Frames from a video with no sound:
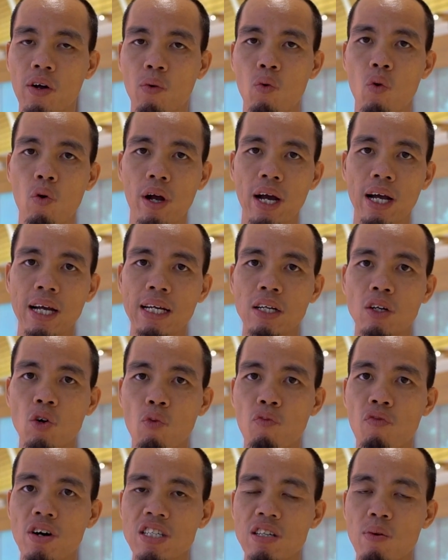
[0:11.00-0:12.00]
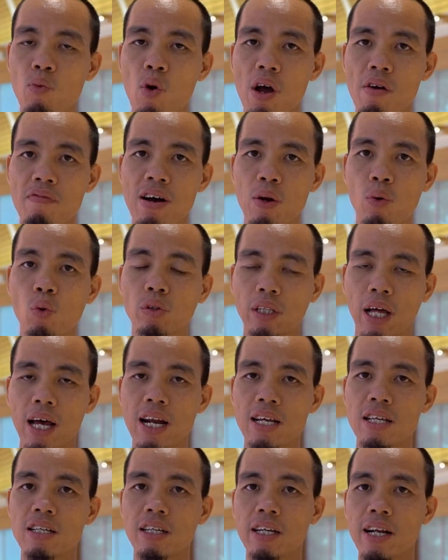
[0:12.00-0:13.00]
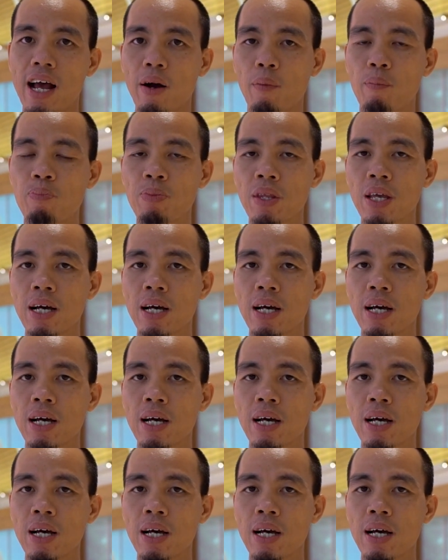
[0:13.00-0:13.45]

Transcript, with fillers: của cái cục phát sóng wifi quốc tế này như thế nào.